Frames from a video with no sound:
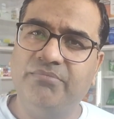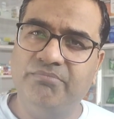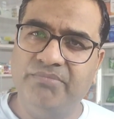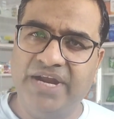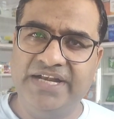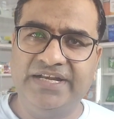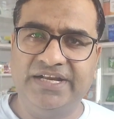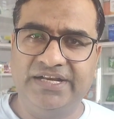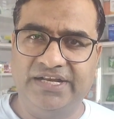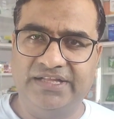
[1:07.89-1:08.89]

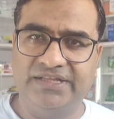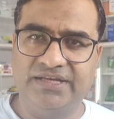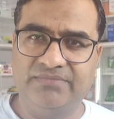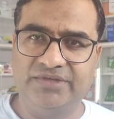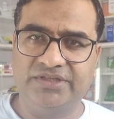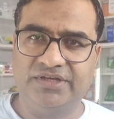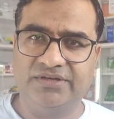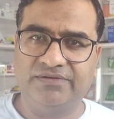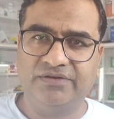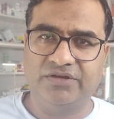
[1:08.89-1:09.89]
मेंटेन रहती है हमेशा